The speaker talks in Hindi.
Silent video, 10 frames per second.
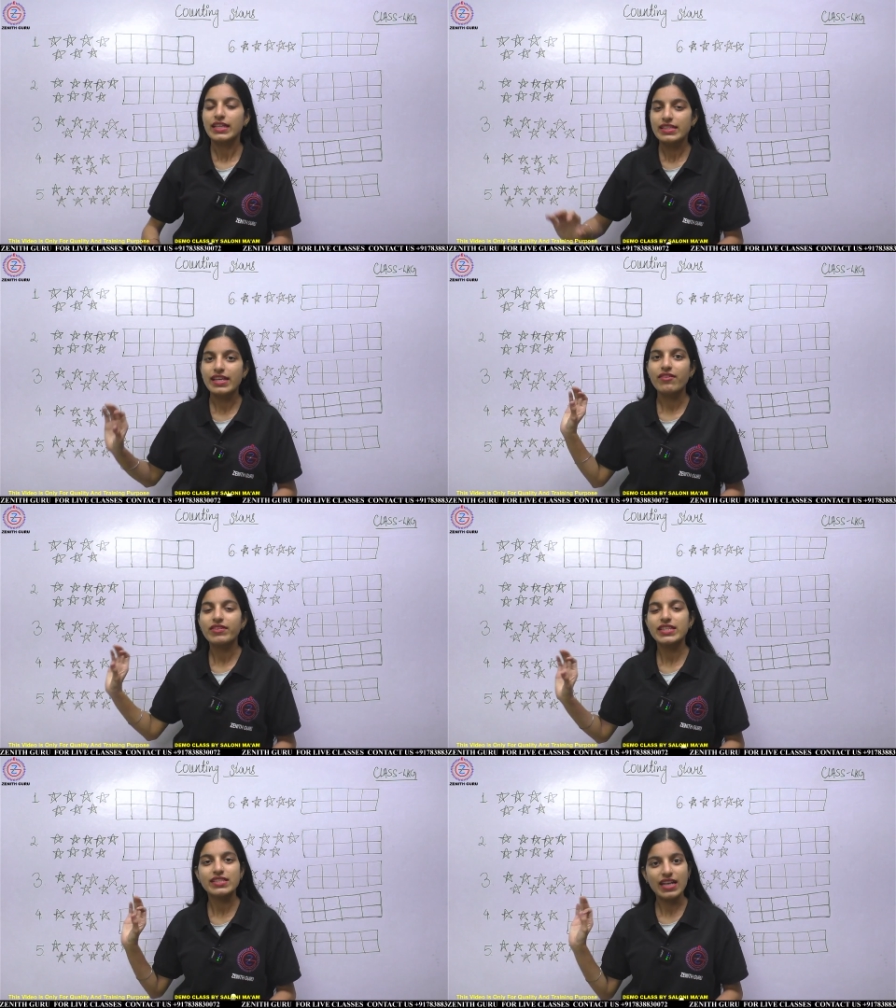
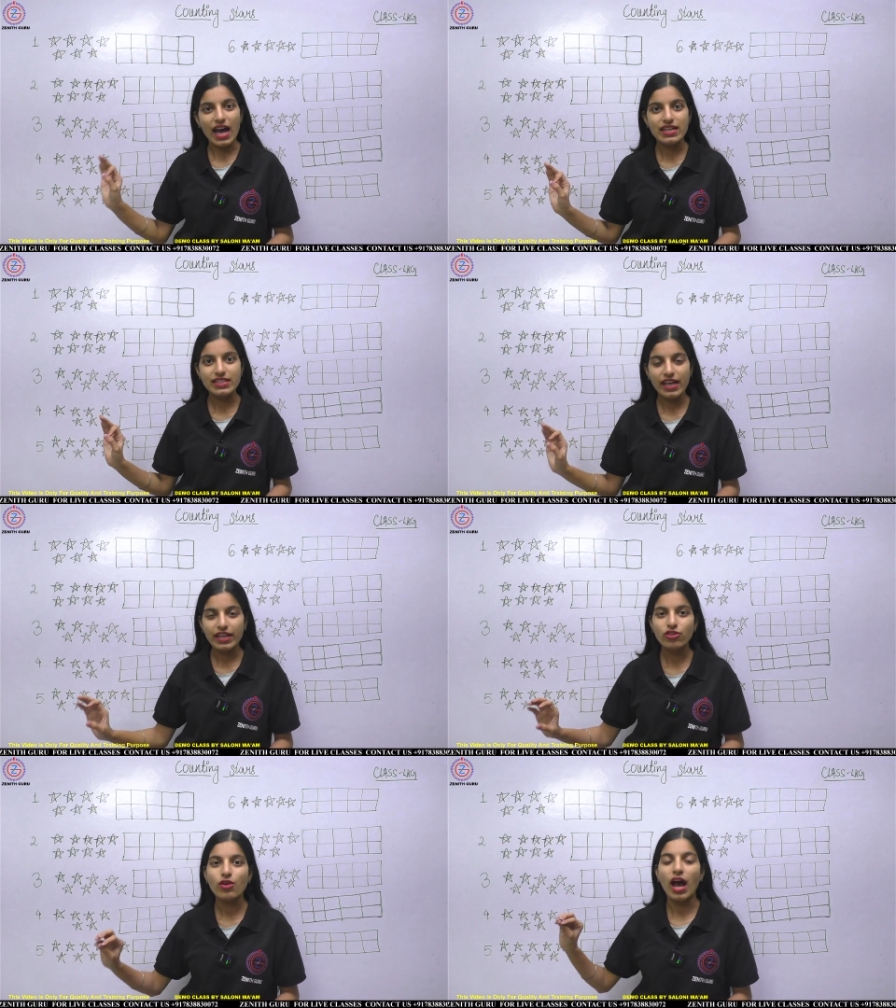सेवन स्टार्स हैं
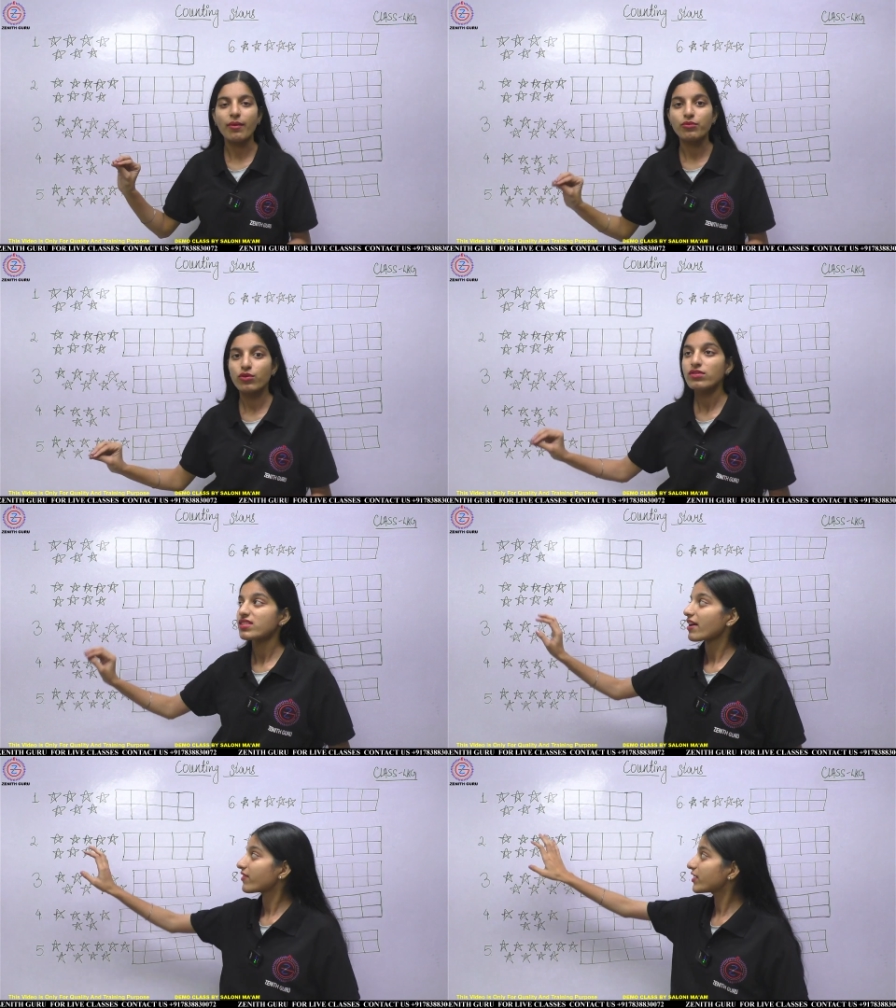तो आपको
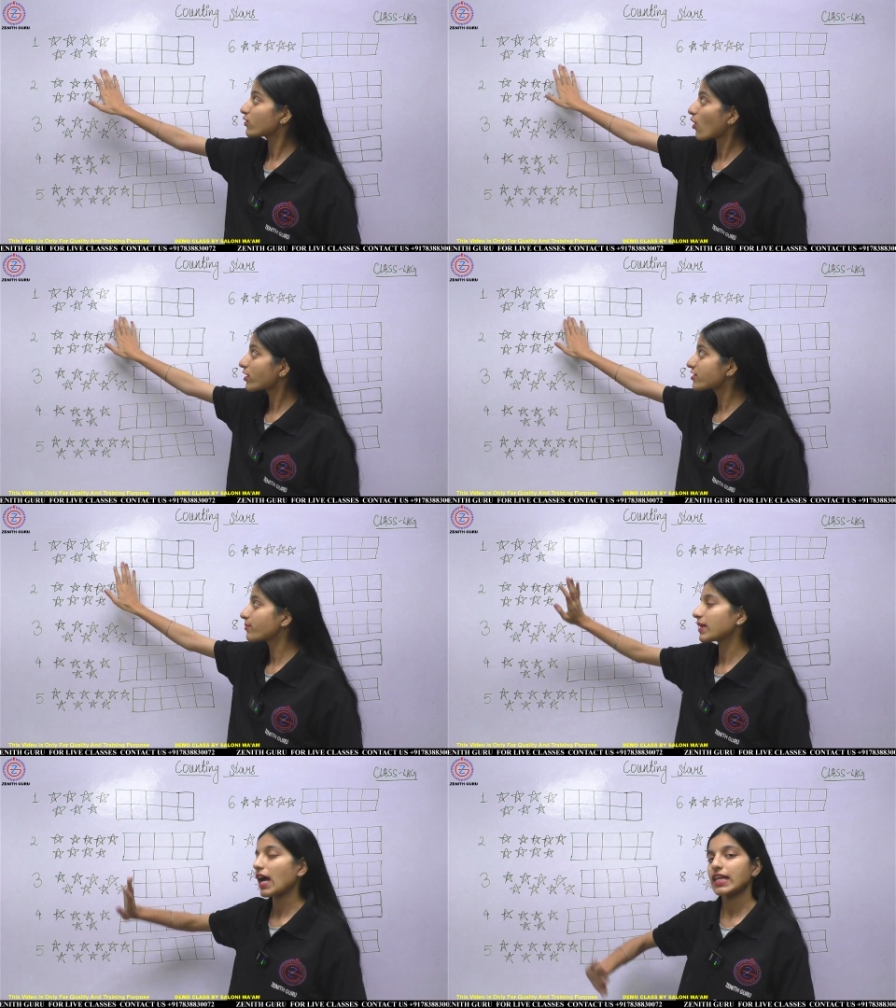सेवन डॉट्स
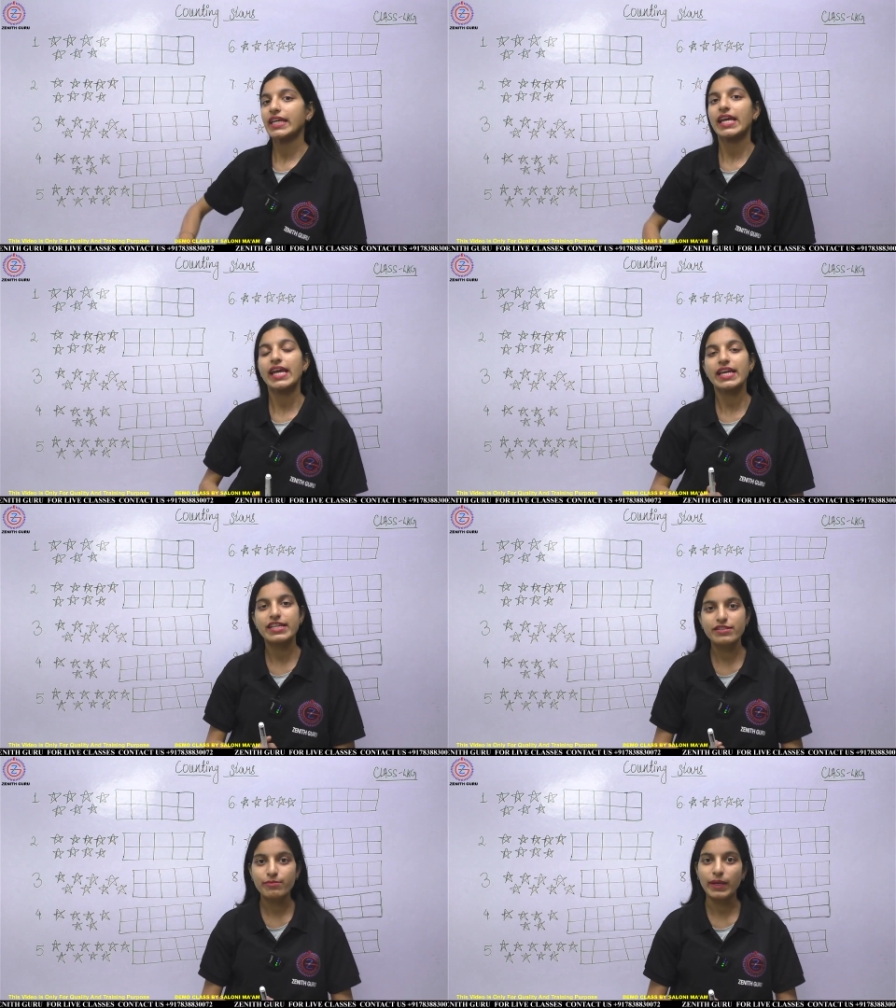बनाने हैं
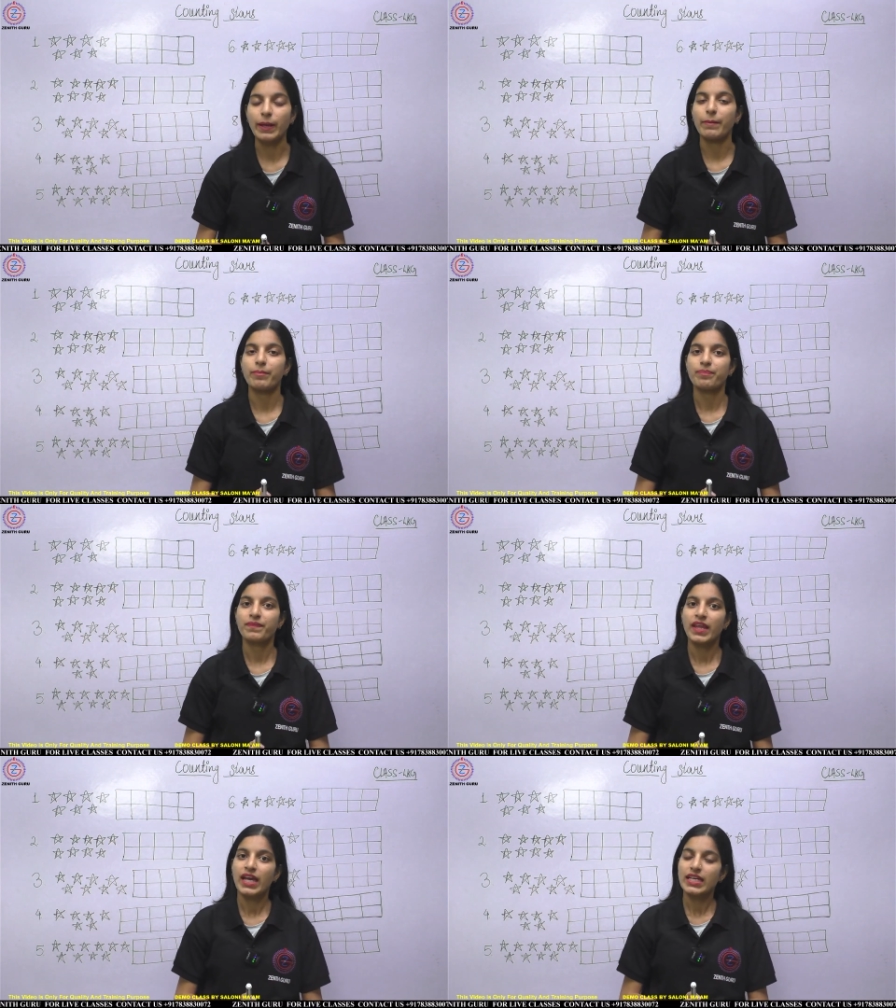इसमें
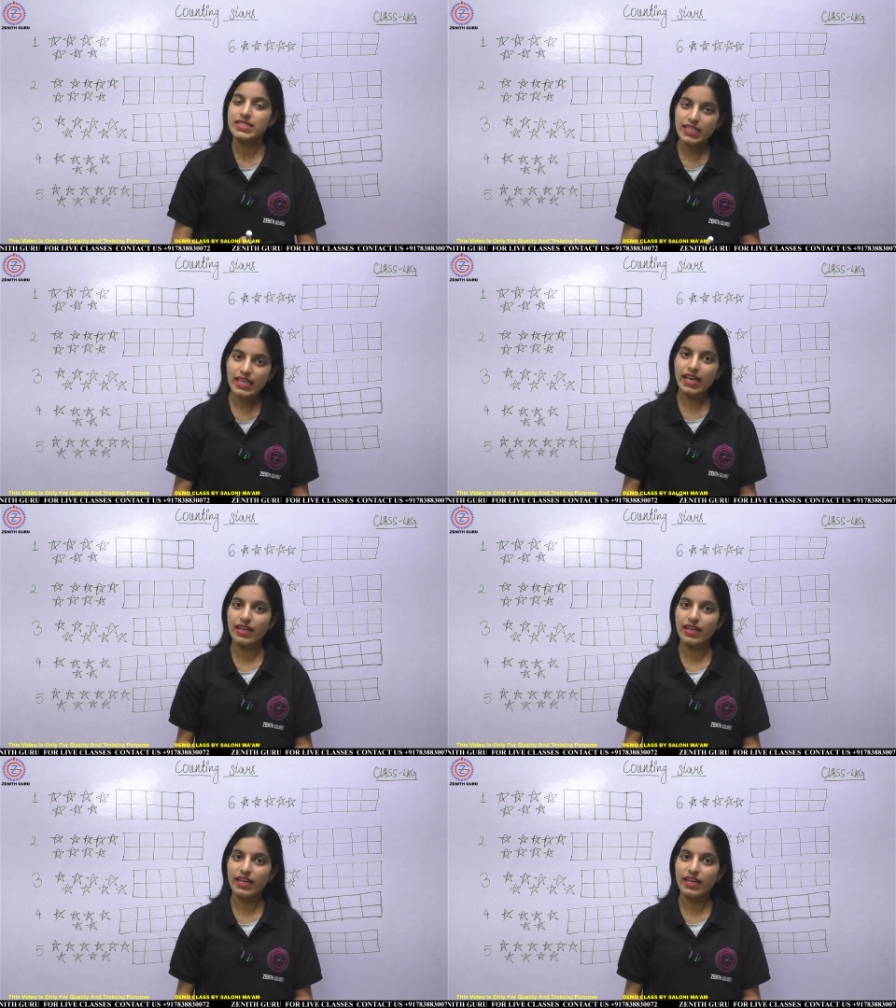ठीक है